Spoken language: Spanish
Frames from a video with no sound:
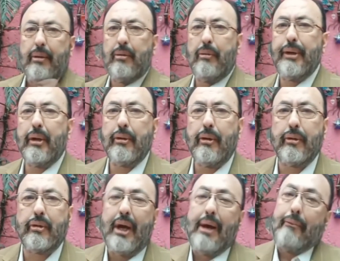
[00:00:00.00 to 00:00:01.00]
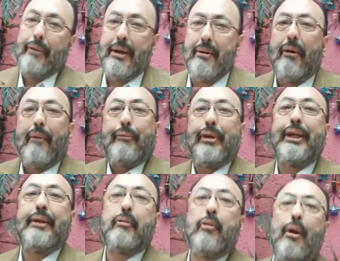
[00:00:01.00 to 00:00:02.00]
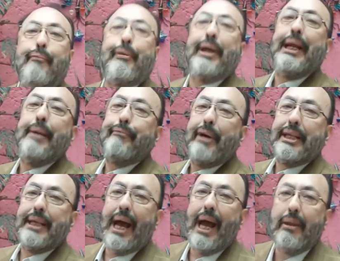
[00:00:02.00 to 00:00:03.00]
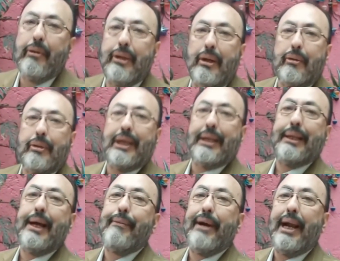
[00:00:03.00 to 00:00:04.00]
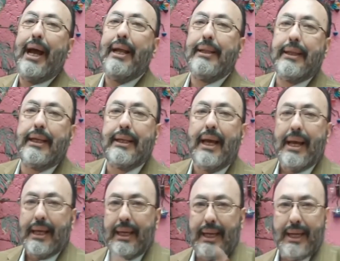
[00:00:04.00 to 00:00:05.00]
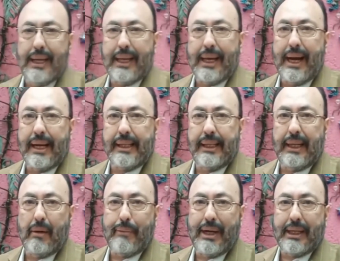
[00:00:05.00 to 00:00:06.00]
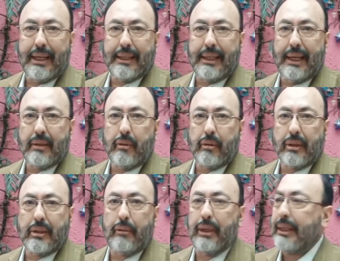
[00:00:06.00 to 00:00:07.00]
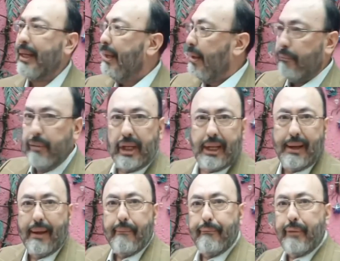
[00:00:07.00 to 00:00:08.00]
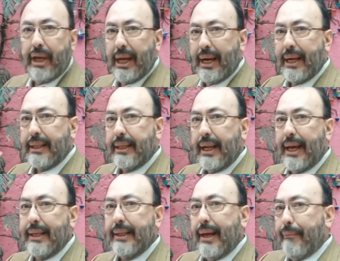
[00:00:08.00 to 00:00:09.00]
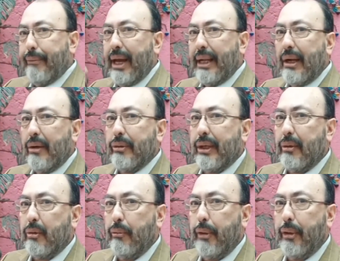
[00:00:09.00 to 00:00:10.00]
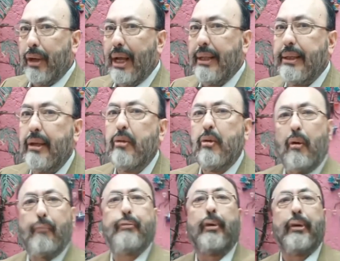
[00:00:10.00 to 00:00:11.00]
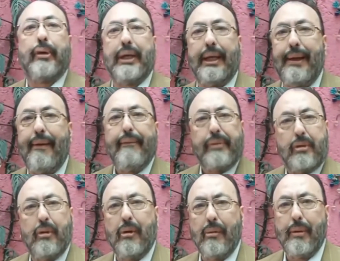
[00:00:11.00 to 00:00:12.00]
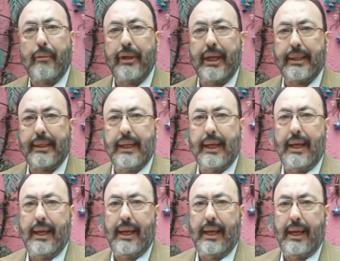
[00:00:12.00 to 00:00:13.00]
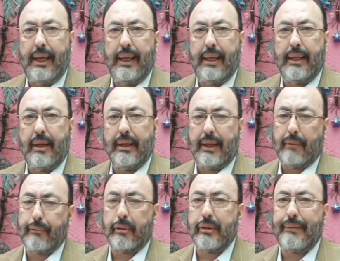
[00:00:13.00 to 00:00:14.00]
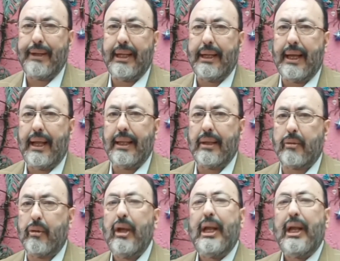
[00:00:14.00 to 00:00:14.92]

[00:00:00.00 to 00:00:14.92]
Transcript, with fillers: Número dos, bueno, pues es culpa del pasado, de los que estaban antes. ¿Quieren quejarse de lo mal que están las cosas ahorita? Miren, vean atrás, vean a los que estuvieron antes. ¿Yo por qué? Yo no me voy a ser eh, eh, responsable de nada de eso.